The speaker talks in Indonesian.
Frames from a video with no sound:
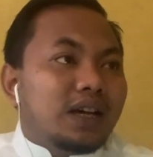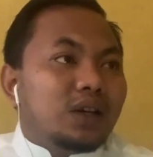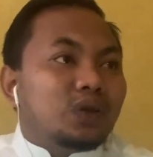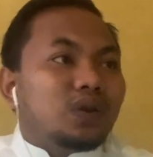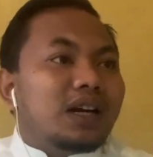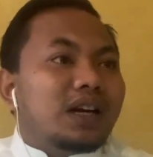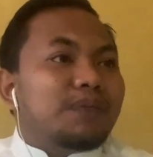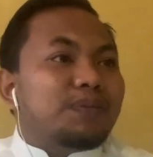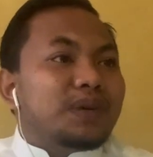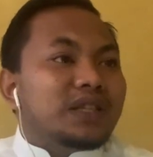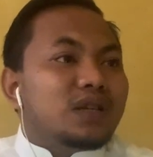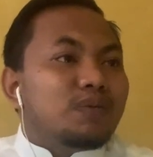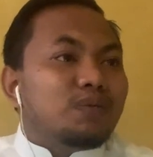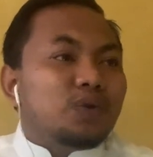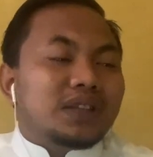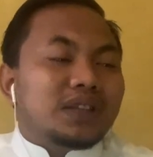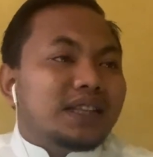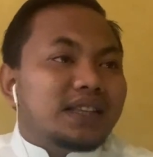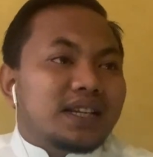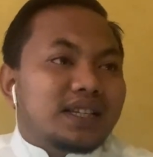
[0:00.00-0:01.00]
itu ada
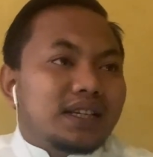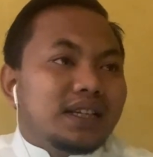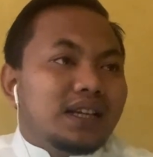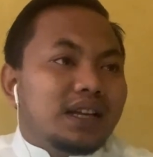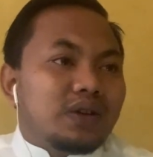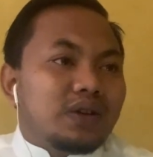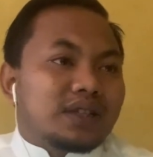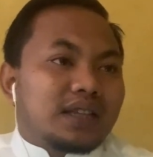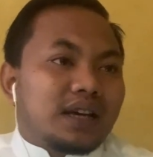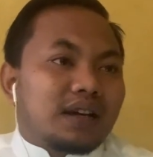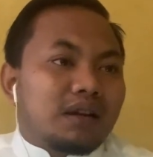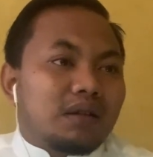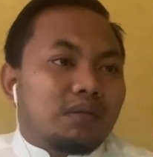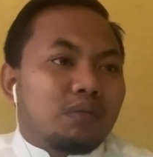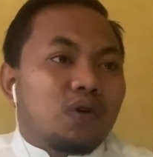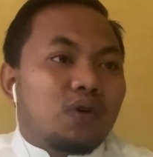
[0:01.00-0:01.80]
penjemputan tersendiri Ustadz.